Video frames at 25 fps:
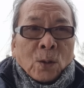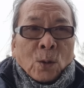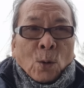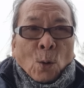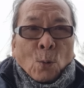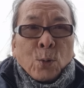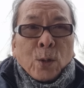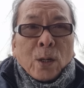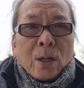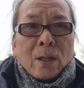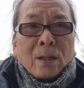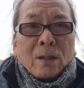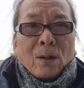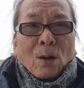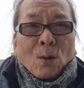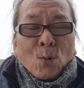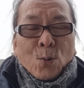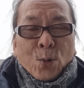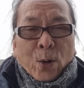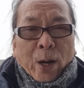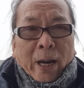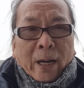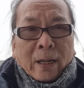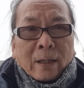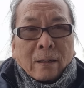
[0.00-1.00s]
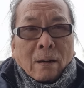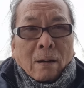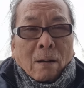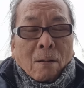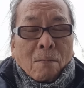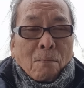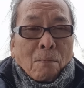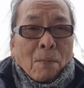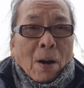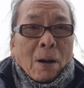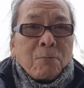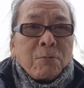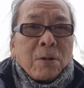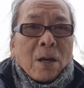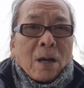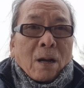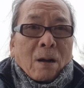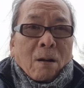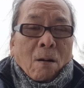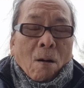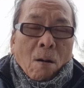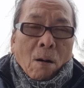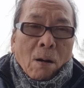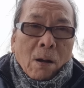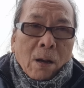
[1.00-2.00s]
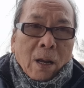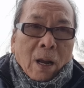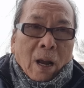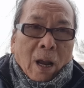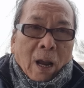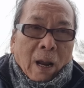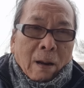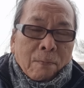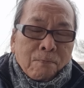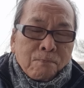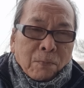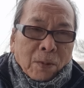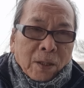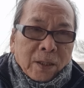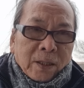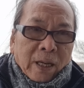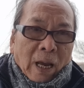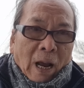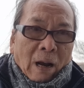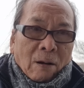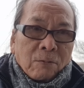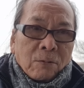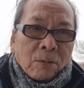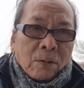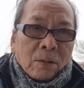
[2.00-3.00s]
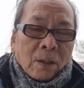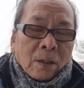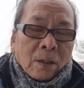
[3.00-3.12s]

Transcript: cũng như Ukraine bao giờ có F-16